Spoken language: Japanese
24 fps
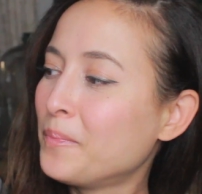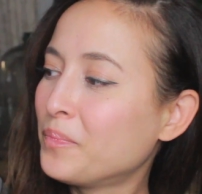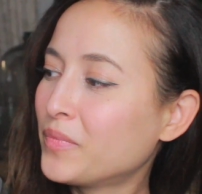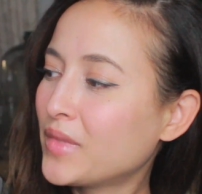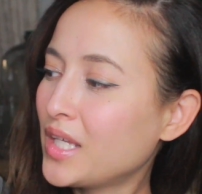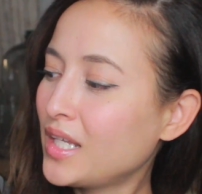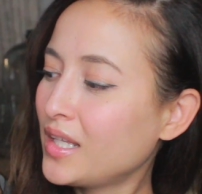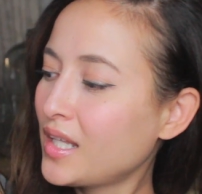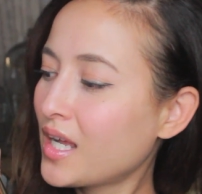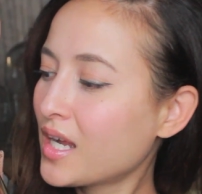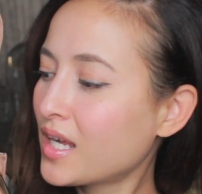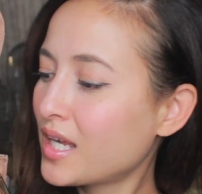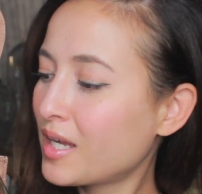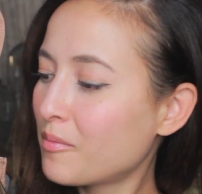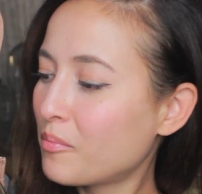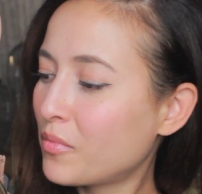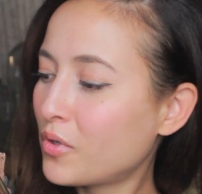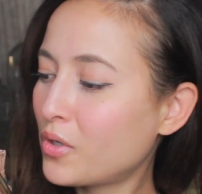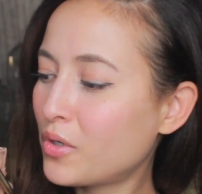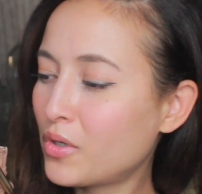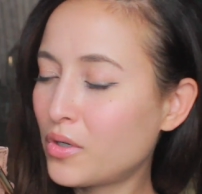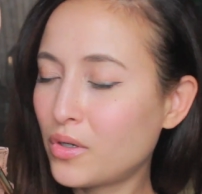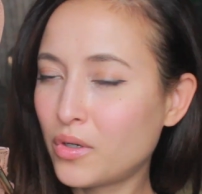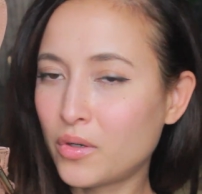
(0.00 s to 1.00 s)
で中
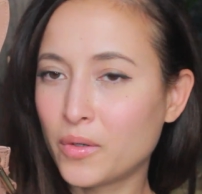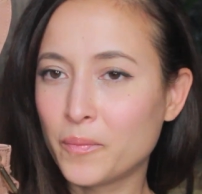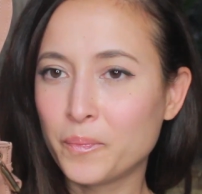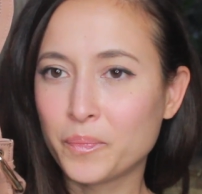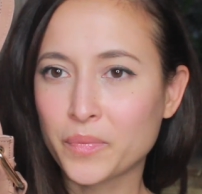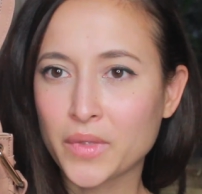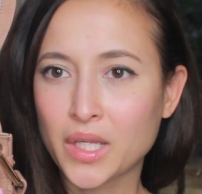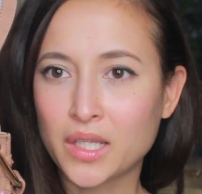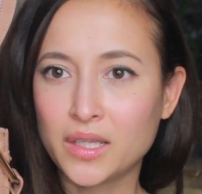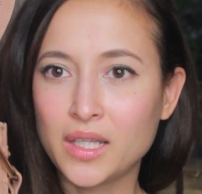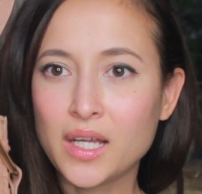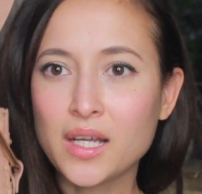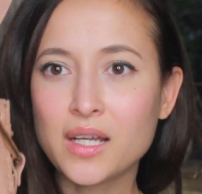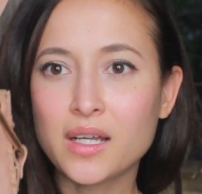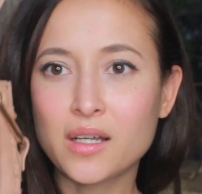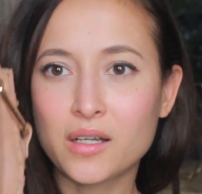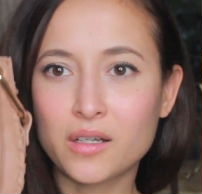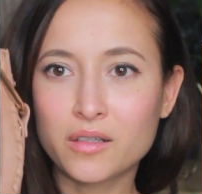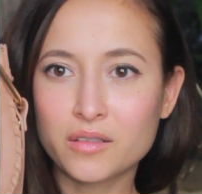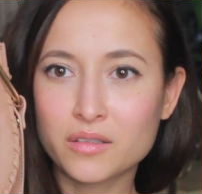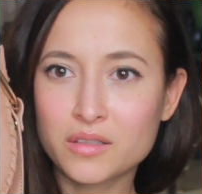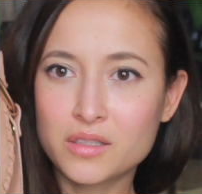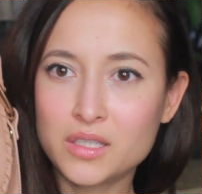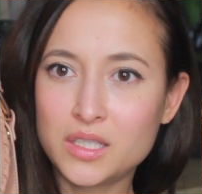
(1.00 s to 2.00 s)
もなんか
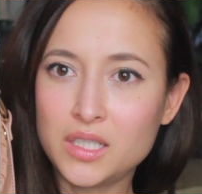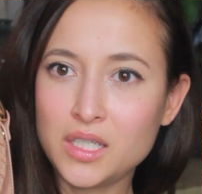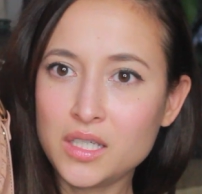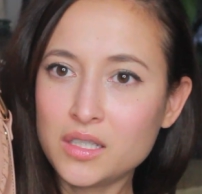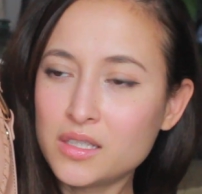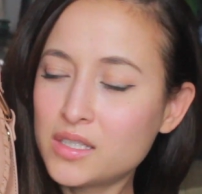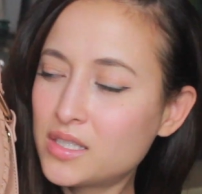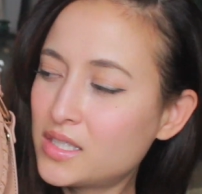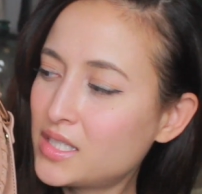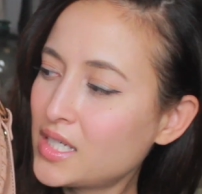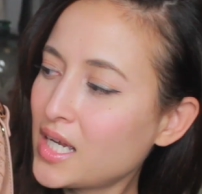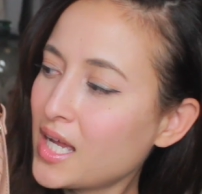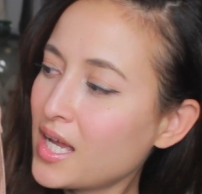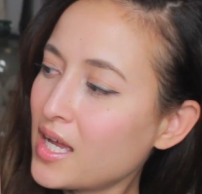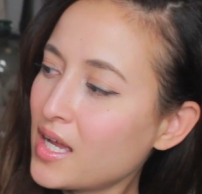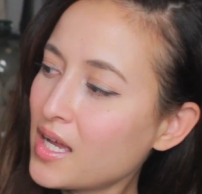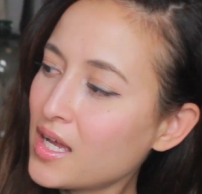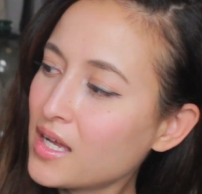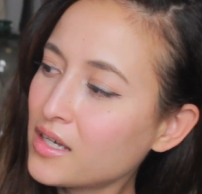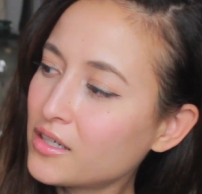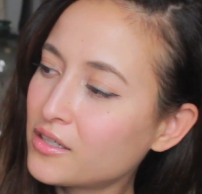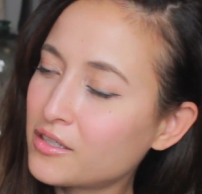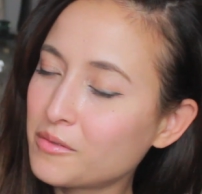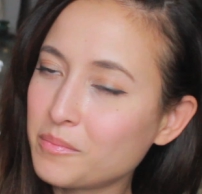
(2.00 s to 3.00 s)
ちっ
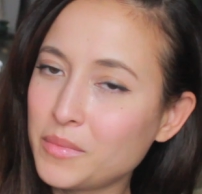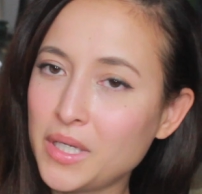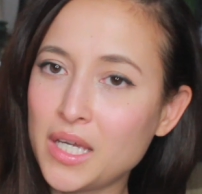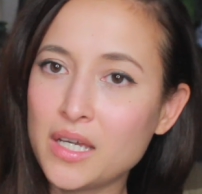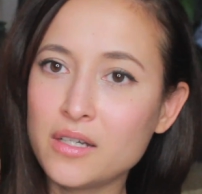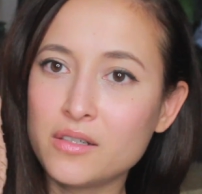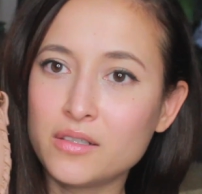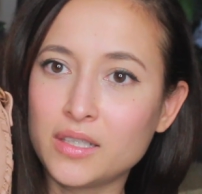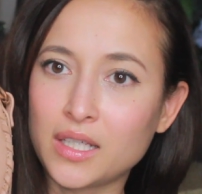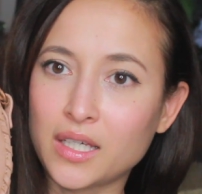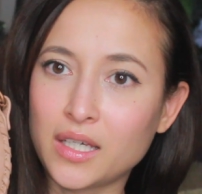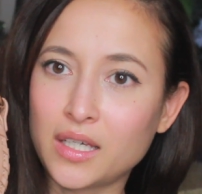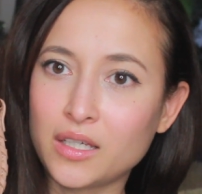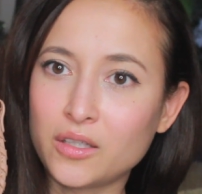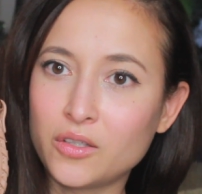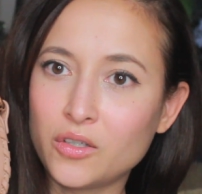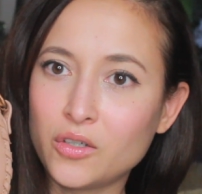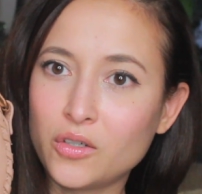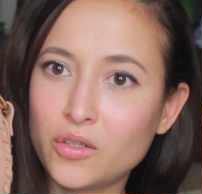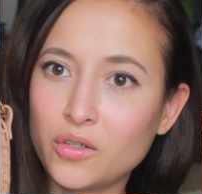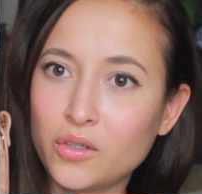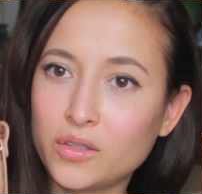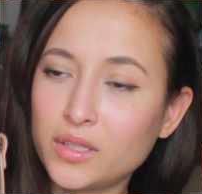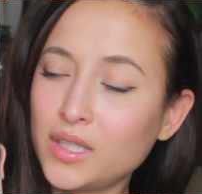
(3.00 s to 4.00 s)
ちゃく見えるんだけ
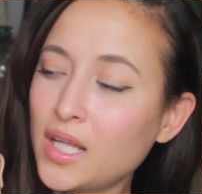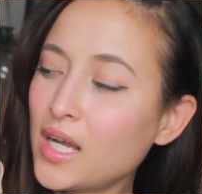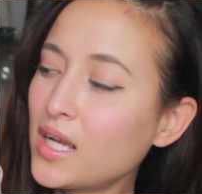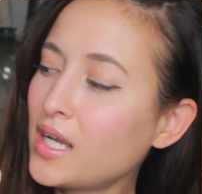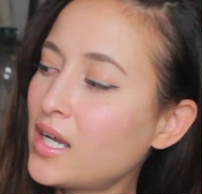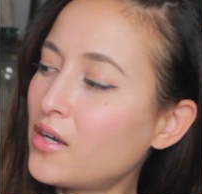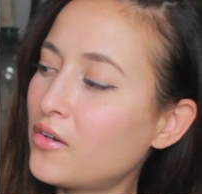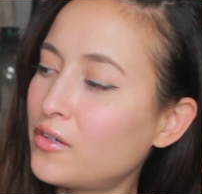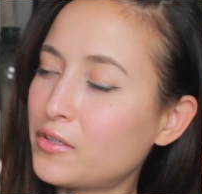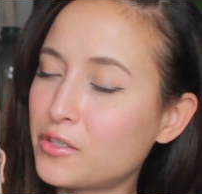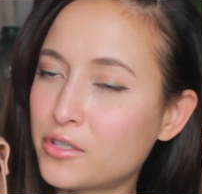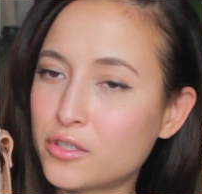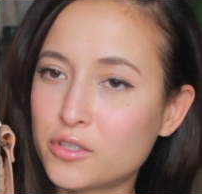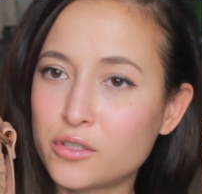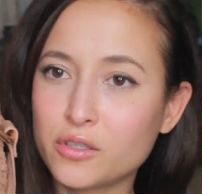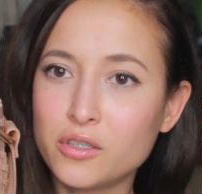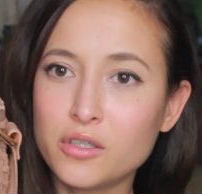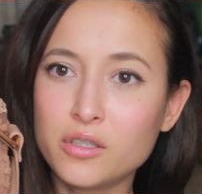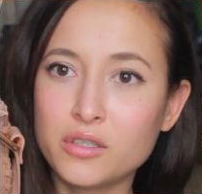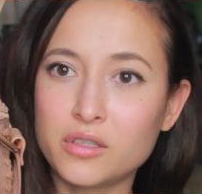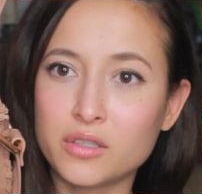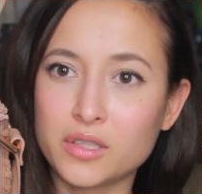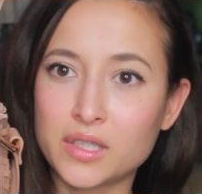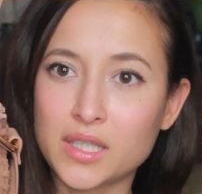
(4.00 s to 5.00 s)
ど中はす
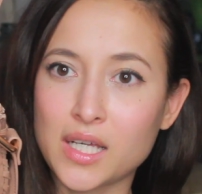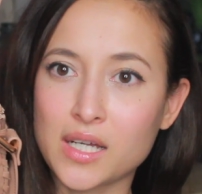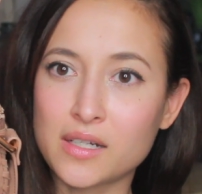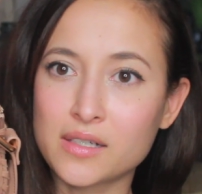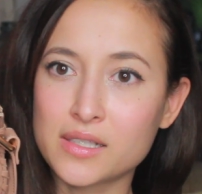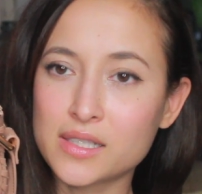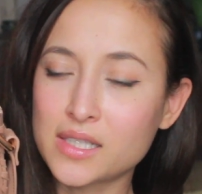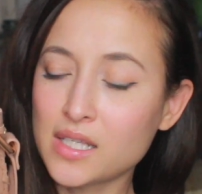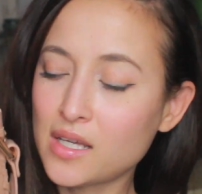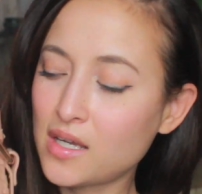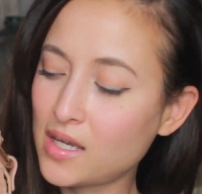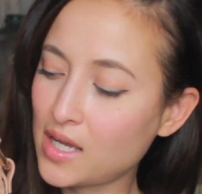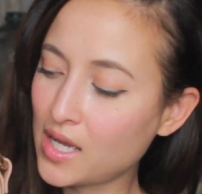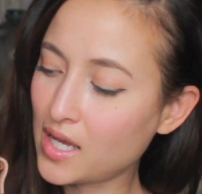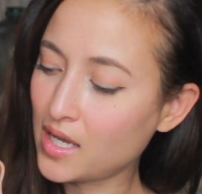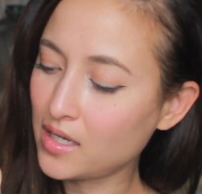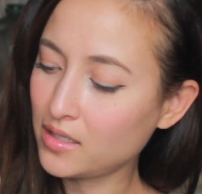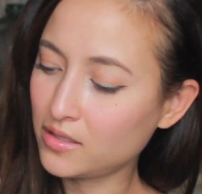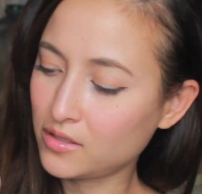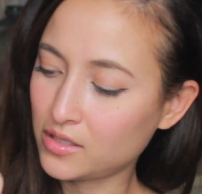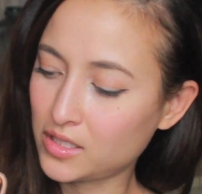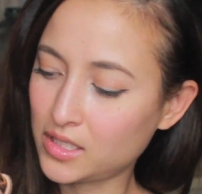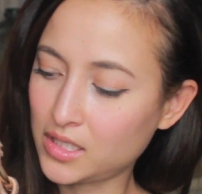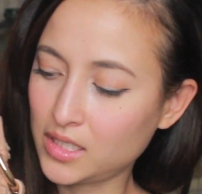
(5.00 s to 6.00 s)
ごくたくさん
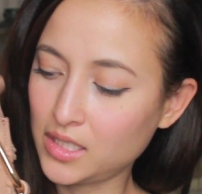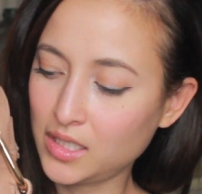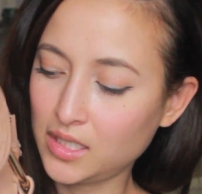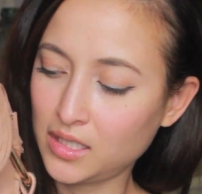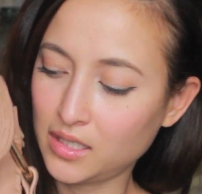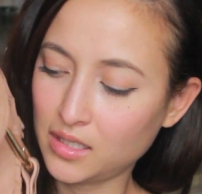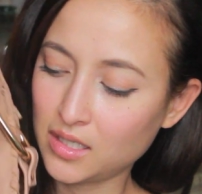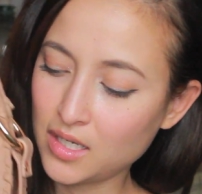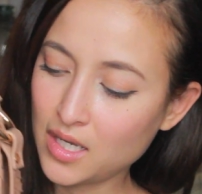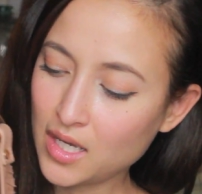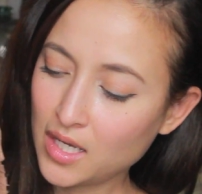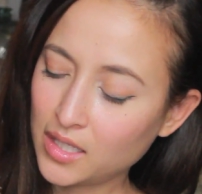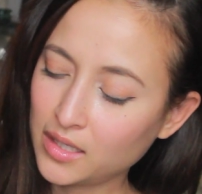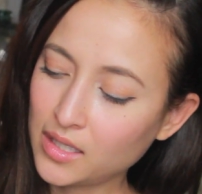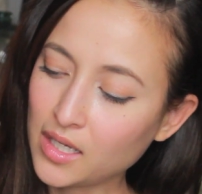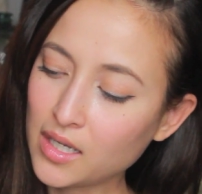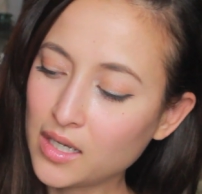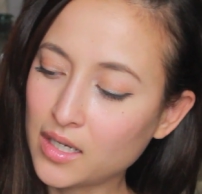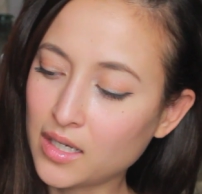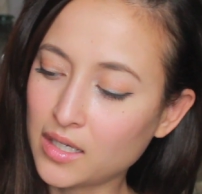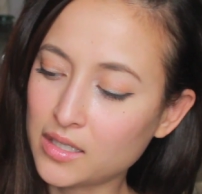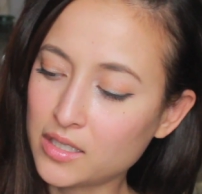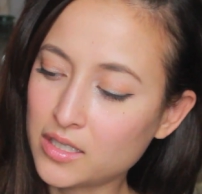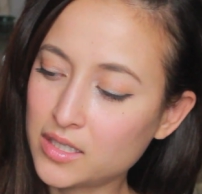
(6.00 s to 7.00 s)
入るしな
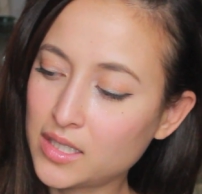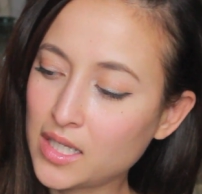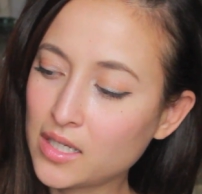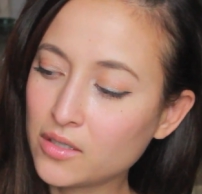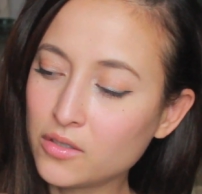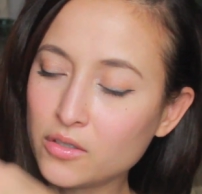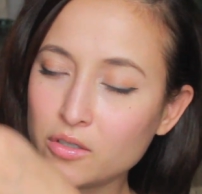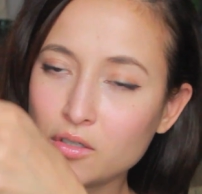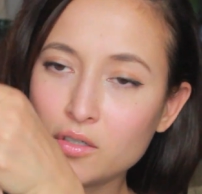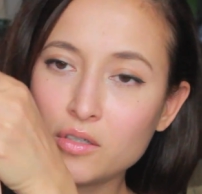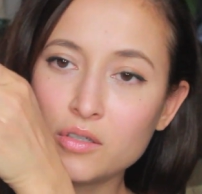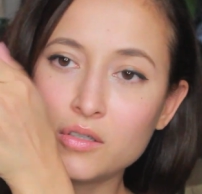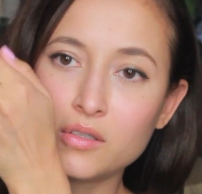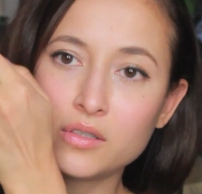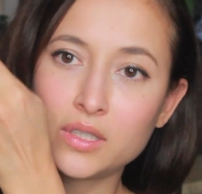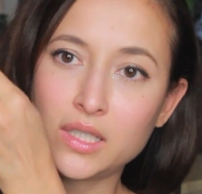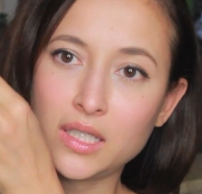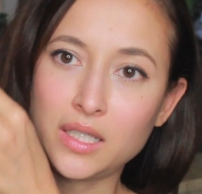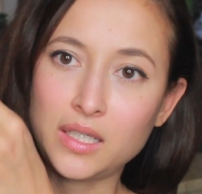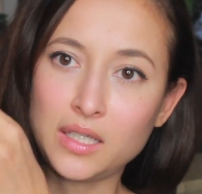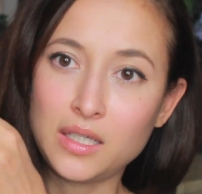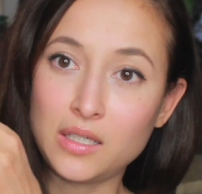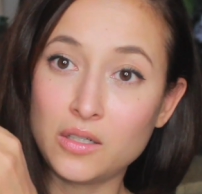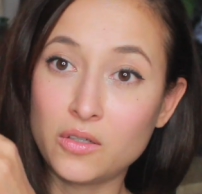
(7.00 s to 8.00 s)
んか下の方
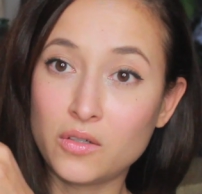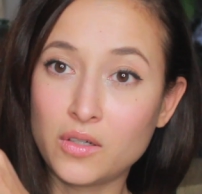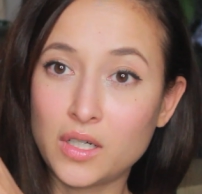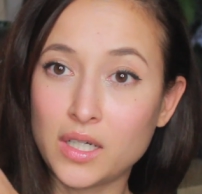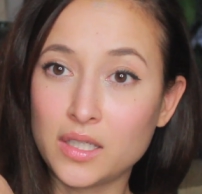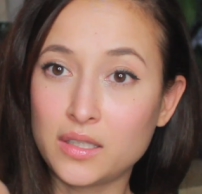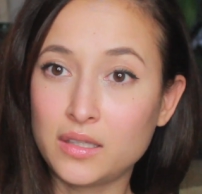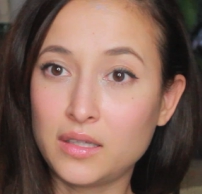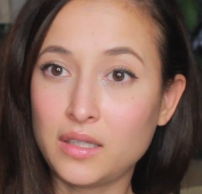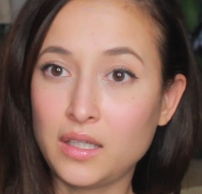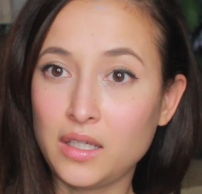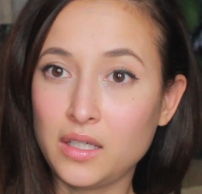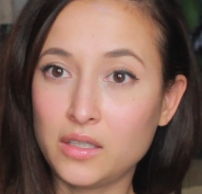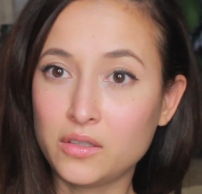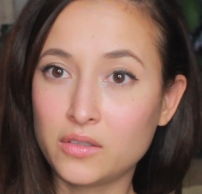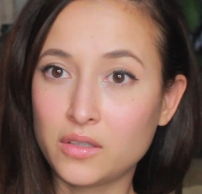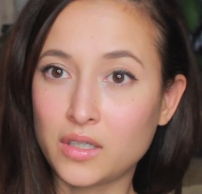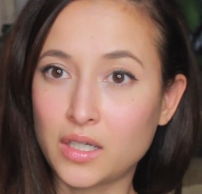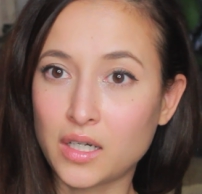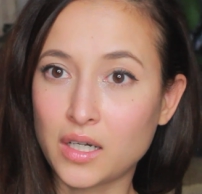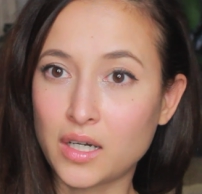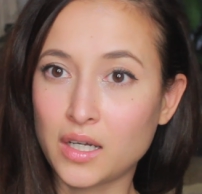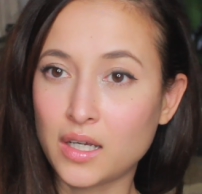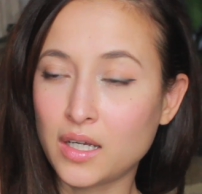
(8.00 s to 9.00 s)
に広がっていく
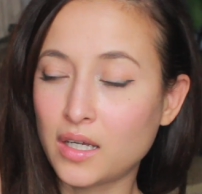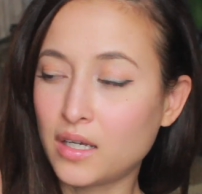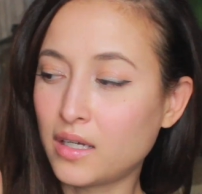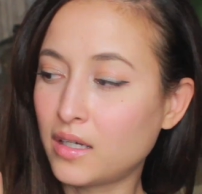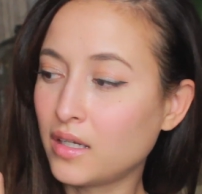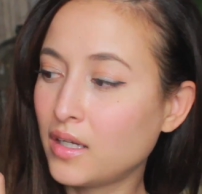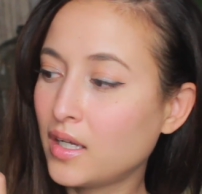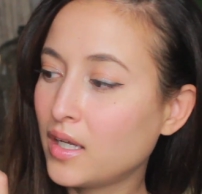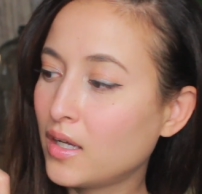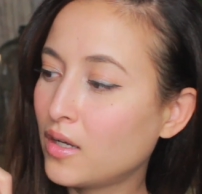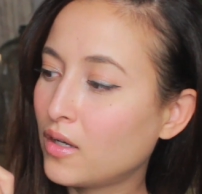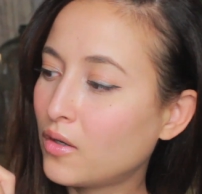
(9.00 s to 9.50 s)
から